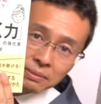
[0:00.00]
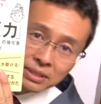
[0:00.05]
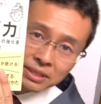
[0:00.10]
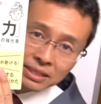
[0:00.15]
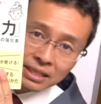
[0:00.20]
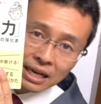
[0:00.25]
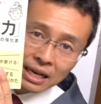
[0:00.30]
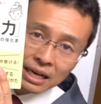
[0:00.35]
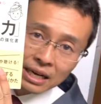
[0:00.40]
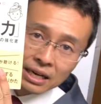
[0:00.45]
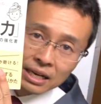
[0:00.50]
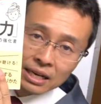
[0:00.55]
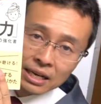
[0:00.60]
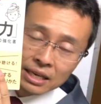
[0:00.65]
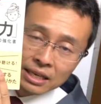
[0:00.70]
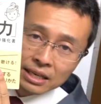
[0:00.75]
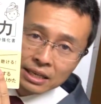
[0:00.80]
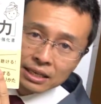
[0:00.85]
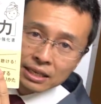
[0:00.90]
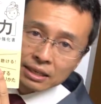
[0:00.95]
ますが、
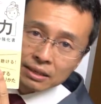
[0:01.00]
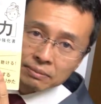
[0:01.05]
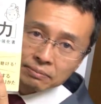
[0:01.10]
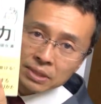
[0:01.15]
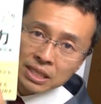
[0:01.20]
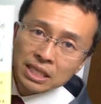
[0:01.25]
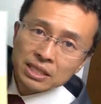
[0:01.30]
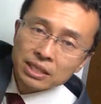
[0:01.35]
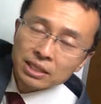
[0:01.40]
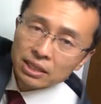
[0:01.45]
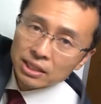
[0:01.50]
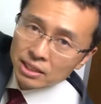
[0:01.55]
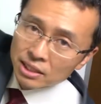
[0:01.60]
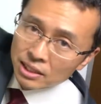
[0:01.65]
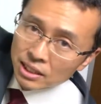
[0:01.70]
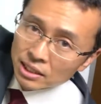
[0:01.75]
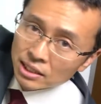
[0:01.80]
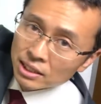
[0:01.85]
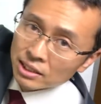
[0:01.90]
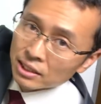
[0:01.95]
えー、目立つ形に
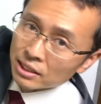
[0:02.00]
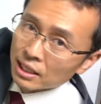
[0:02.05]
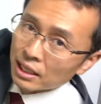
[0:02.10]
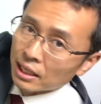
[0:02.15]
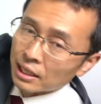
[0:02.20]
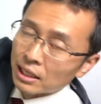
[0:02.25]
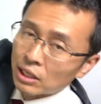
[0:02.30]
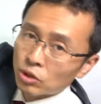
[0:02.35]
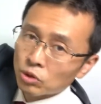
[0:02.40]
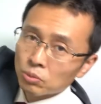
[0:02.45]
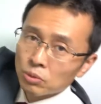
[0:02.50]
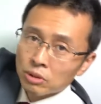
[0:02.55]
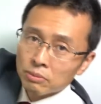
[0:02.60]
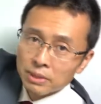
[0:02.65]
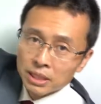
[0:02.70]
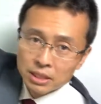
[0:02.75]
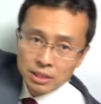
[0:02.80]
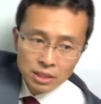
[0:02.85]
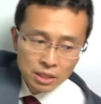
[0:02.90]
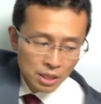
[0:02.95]
なってんじゃないかなと思い
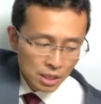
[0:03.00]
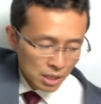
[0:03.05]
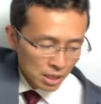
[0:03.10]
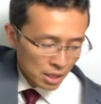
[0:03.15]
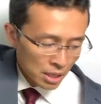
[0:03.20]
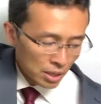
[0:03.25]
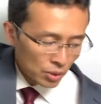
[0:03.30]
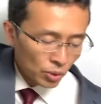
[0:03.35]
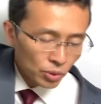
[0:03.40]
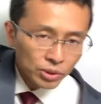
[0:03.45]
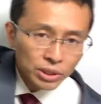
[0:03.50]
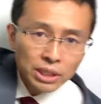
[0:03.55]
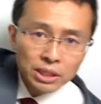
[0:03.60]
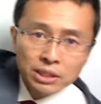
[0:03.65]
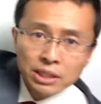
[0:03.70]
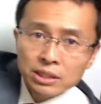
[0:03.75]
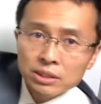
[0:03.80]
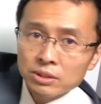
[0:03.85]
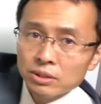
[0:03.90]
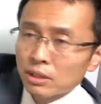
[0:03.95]
ます。6年
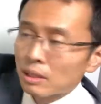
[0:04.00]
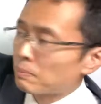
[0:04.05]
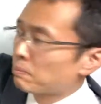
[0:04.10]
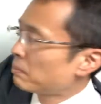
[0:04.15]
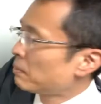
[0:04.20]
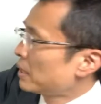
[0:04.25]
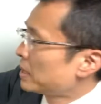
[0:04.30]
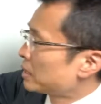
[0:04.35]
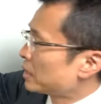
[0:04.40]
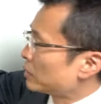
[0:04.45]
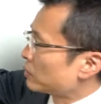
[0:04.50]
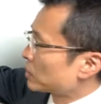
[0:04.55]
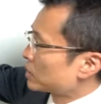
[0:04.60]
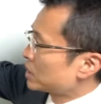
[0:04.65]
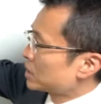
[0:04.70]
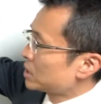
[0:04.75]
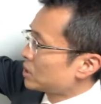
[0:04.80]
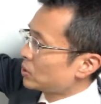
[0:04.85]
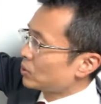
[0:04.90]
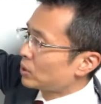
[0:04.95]
経つとやっぱり
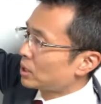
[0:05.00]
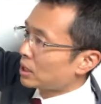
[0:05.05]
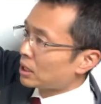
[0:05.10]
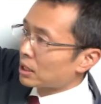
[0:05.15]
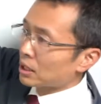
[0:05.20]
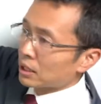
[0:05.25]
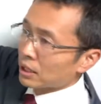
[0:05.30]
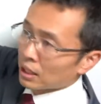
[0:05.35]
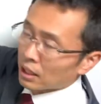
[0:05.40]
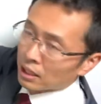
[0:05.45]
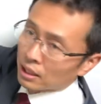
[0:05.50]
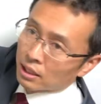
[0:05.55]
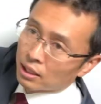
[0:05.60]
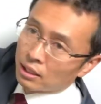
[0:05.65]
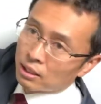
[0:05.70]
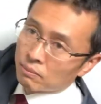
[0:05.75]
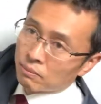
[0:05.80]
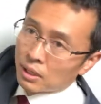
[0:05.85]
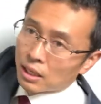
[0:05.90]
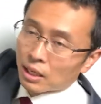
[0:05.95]
私の中で、
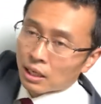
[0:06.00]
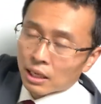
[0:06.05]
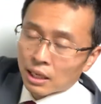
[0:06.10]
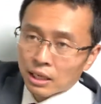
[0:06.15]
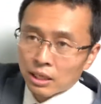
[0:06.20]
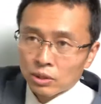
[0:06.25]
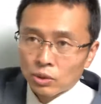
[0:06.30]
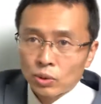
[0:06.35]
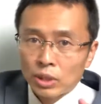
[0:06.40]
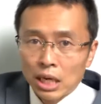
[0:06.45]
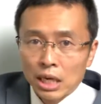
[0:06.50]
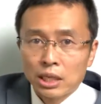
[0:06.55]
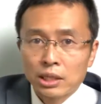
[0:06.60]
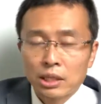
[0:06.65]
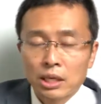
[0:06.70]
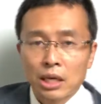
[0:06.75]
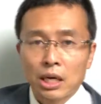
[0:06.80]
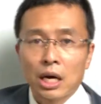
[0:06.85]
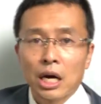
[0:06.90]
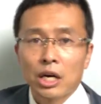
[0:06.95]
まあ、捉え方
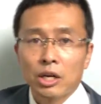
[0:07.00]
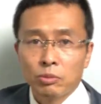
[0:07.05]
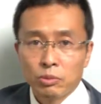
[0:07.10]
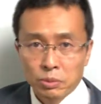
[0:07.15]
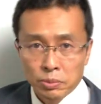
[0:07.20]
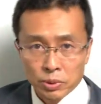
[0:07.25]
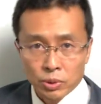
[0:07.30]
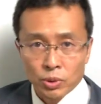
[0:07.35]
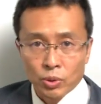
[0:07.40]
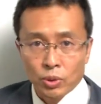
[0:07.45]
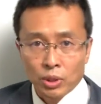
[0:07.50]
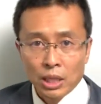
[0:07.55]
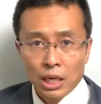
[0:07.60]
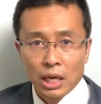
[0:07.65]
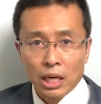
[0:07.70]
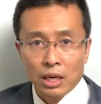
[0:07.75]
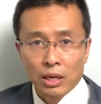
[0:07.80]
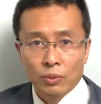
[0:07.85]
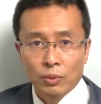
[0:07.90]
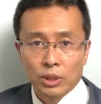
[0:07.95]
が変わる部分と
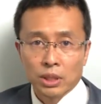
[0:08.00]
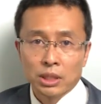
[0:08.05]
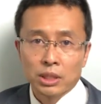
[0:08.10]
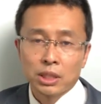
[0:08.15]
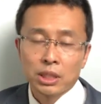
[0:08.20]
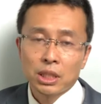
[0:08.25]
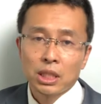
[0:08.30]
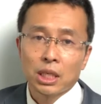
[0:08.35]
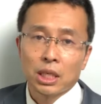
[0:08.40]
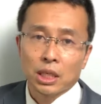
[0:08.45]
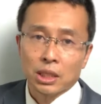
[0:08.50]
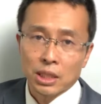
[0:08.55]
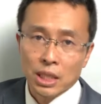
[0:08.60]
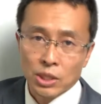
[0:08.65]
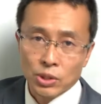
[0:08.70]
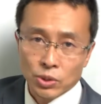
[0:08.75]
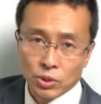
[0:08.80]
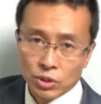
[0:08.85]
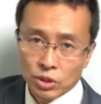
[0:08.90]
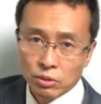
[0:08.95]
か私自身が成
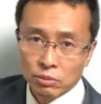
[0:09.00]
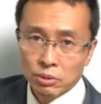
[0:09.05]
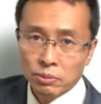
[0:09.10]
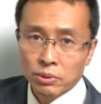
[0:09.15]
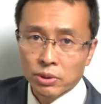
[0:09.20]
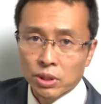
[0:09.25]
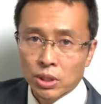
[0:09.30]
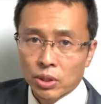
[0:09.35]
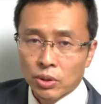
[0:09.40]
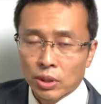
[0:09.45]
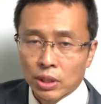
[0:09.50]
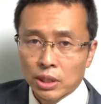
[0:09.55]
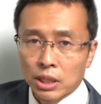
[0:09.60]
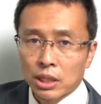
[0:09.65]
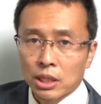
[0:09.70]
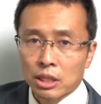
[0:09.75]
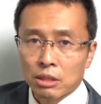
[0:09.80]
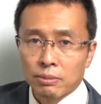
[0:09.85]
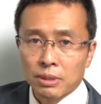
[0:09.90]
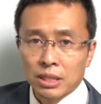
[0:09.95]
長する部分っていうのが出
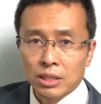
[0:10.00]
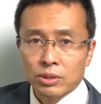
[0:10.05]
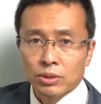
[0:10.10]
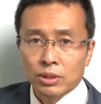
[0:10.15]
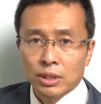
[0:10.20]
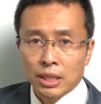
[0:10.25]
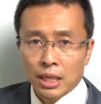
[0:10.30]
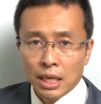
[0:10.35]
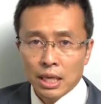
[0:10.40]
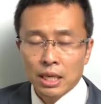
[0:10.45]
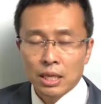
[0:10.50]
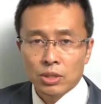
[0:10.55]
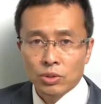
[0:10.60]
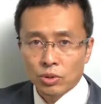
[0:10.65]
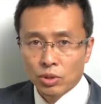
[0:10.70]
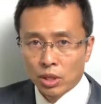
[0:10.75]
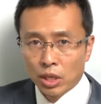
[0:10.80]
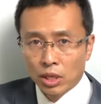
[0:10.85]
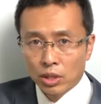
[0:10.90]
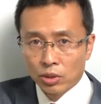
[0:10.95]
てきますのでねそ
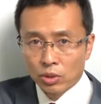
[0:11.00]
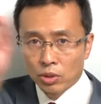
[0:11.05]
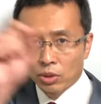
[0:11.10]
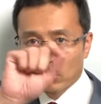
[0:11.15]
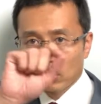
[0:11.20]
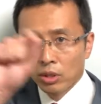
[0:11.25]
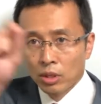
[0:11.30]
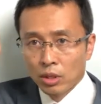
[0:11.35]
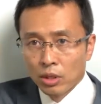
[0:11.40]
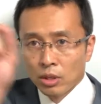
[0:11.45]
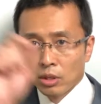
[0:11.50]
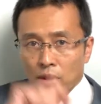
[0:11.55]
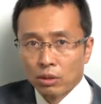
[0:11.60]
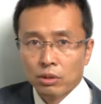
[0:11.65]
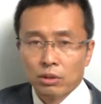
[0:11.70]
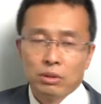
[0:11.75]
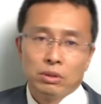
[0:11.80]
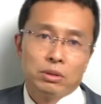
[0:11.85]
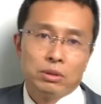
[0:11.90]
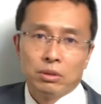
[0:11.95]
の辺の
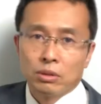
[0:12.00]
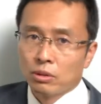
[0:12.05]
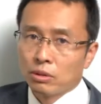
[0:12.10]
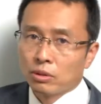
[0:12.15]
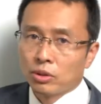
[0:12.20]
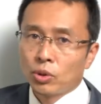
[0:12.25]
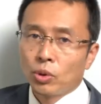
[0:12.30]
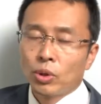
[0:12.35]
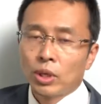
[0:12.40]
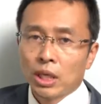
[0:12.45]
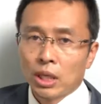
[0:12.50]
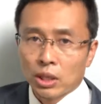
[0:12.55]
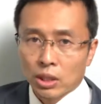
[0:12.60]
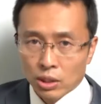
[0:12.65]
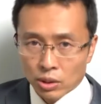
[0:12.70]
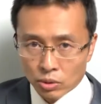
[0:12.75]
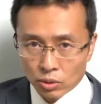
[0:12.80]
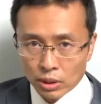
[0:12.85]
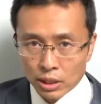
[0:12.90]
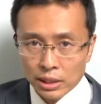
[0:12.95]
表現
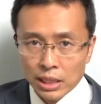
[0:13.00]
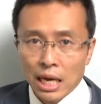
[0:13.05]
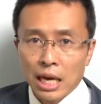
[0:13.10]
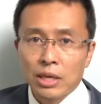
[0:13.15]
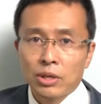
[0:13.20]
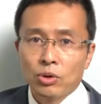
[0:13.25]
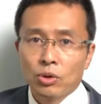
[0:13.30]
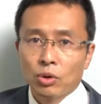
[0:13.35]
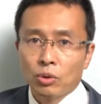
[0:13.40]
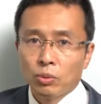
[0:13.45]
とか内容